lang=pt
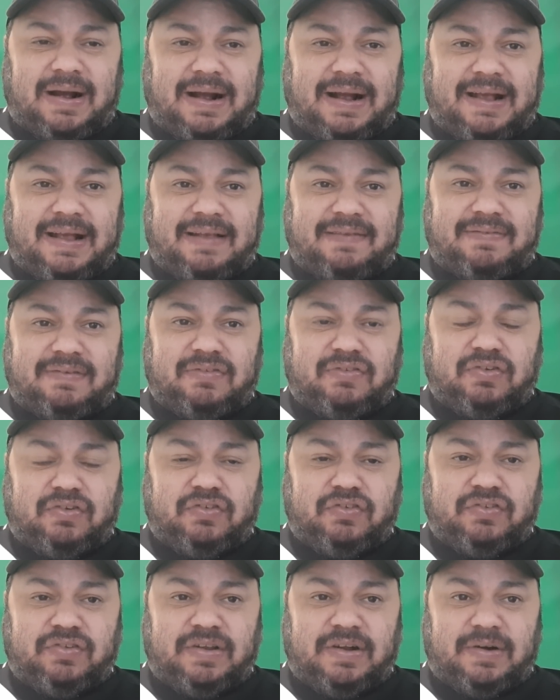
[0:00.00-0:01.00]
a essa
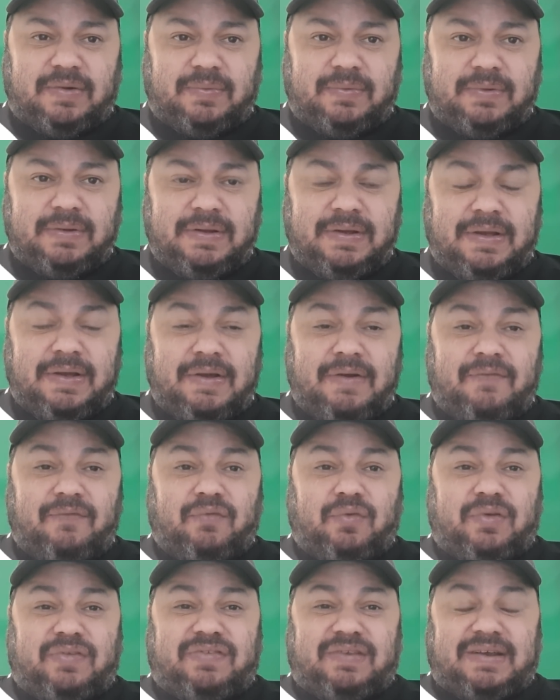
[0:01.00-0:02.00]
gestão,
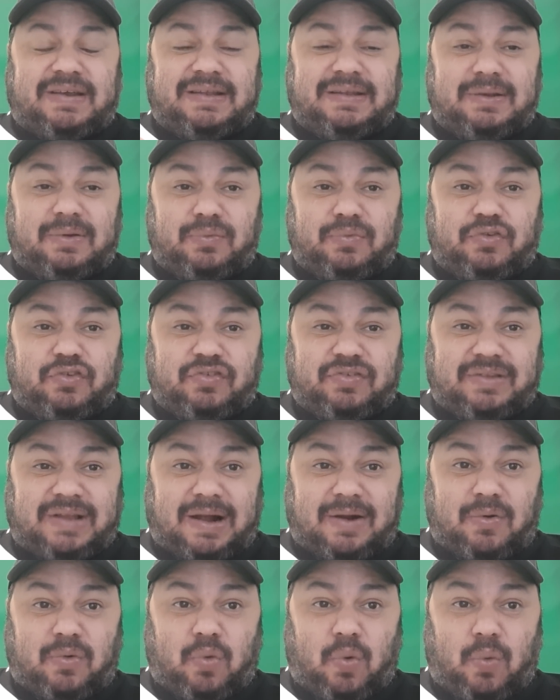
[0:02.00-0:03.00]
você que não
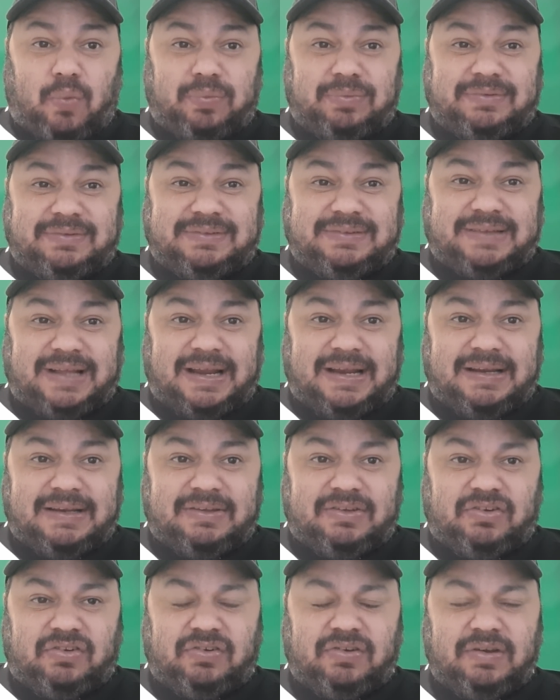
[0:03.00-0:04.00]
está
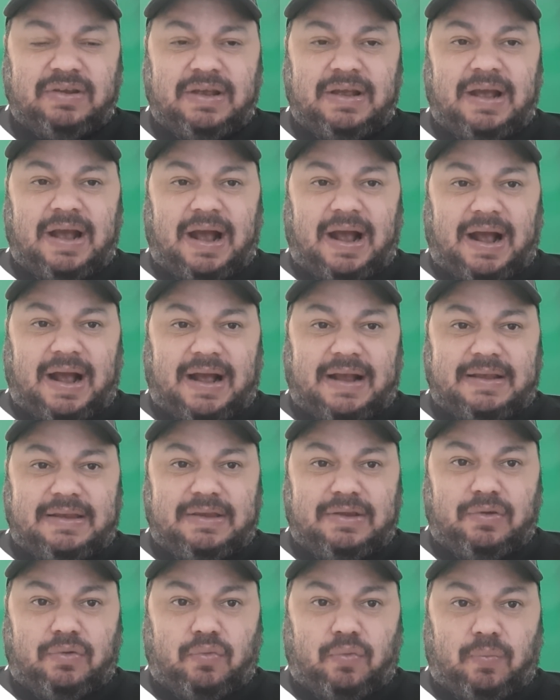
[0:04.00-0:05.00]
contente
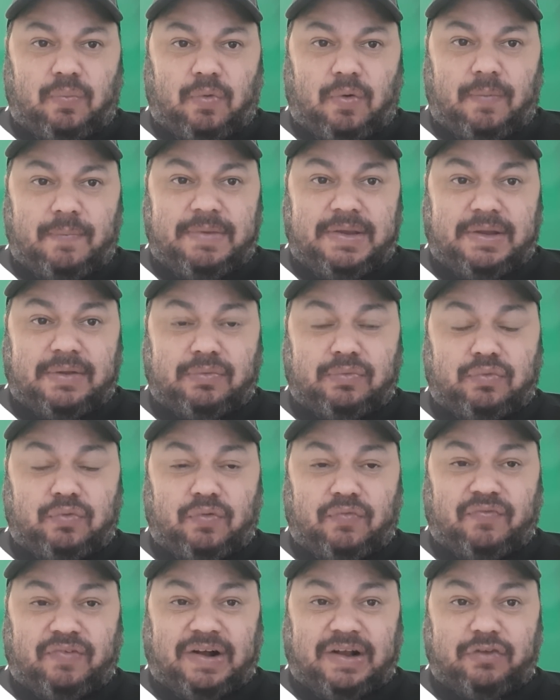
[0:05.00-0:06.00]
aí com o momento que
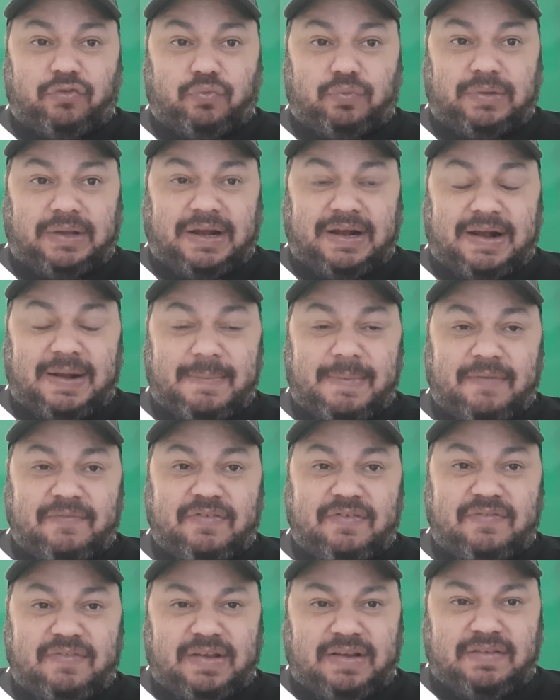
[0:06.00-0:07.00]
o Vasco da Gama
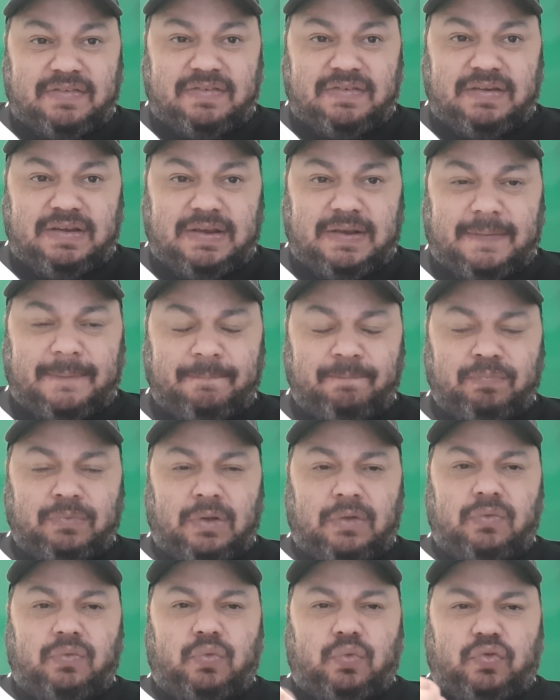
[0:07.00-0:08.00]
vivencia,
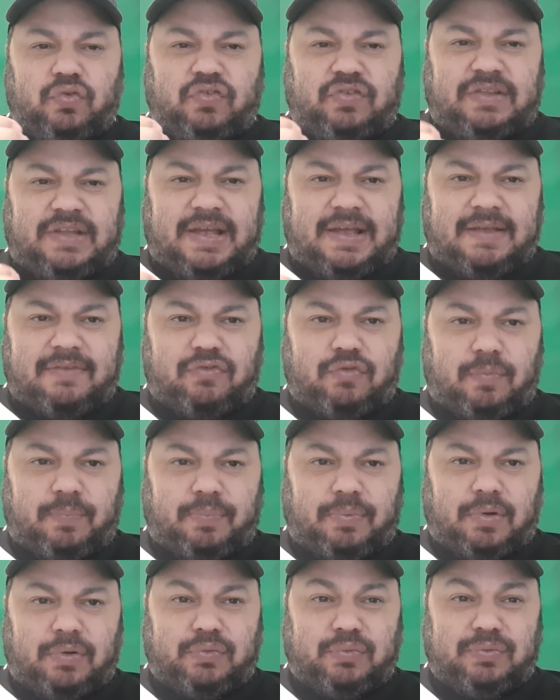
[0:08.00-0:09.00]
nos dê essa
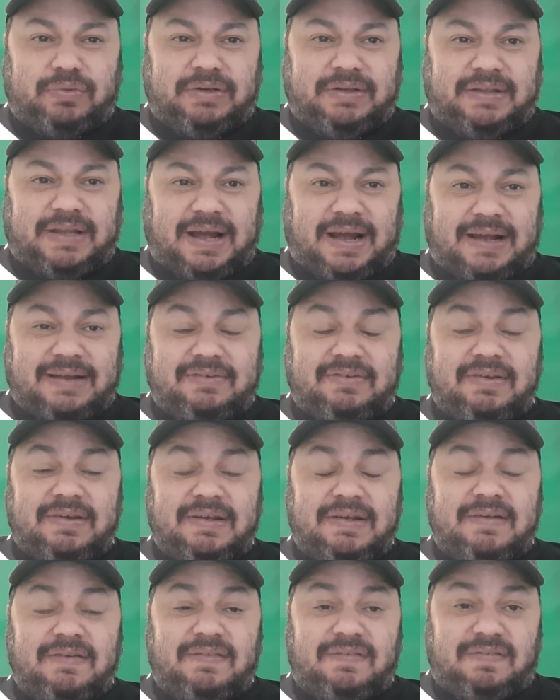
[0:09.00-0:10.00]
oportunidade.
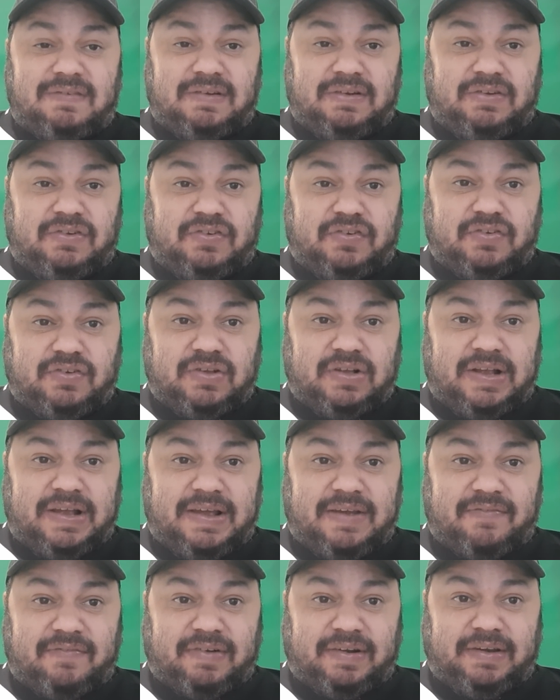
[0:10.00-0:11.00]
Se
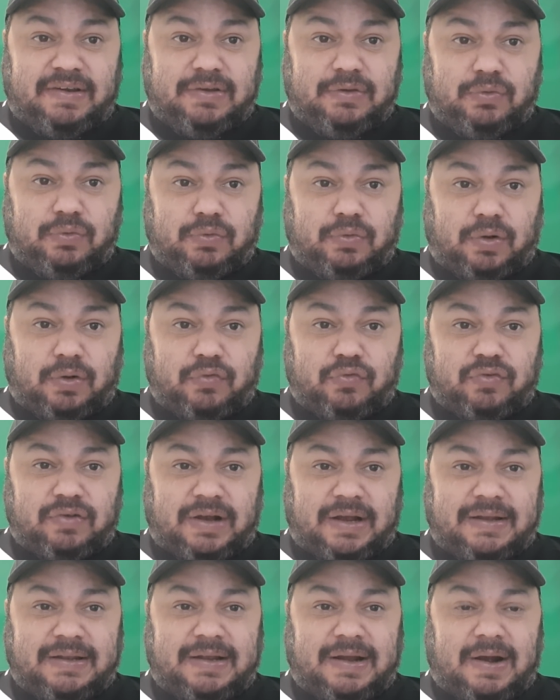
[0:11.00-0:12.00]
inscreva aqui no nosso
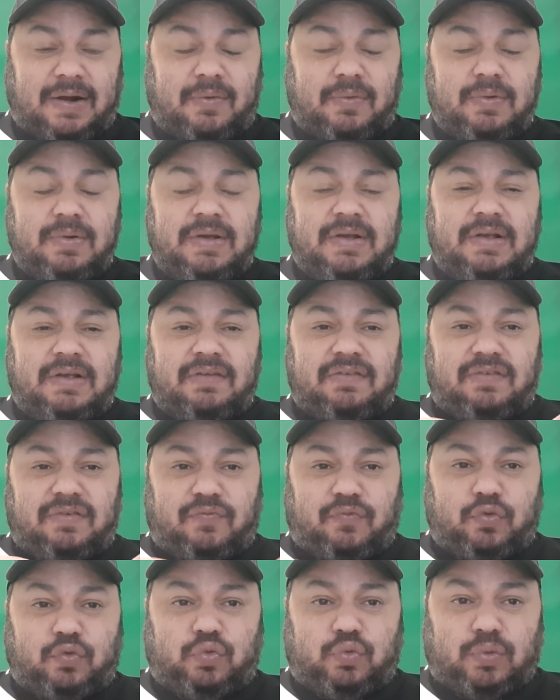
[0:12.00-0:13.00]
canal. Se
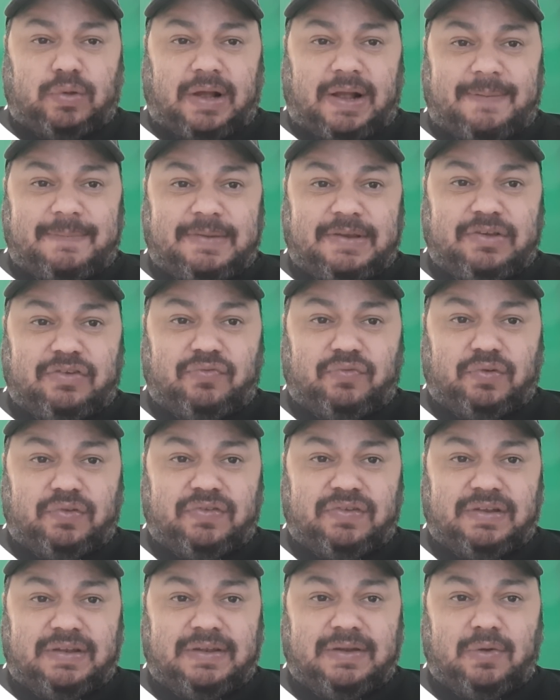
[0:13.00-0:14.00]
futuramente
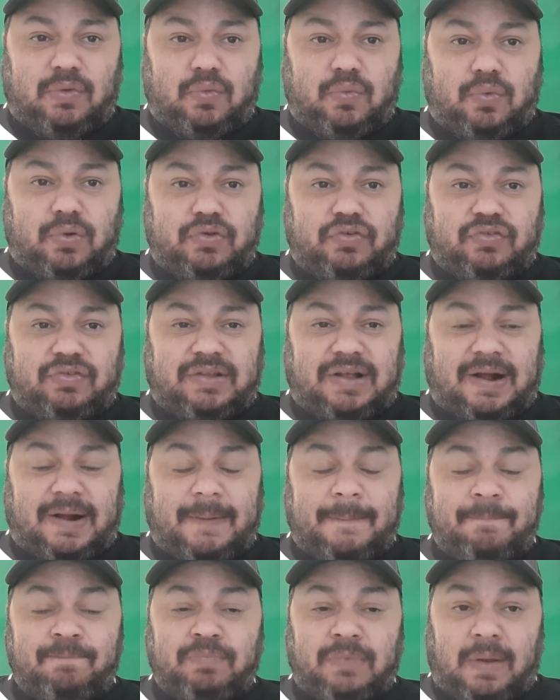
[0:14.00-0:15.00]
você não gostar,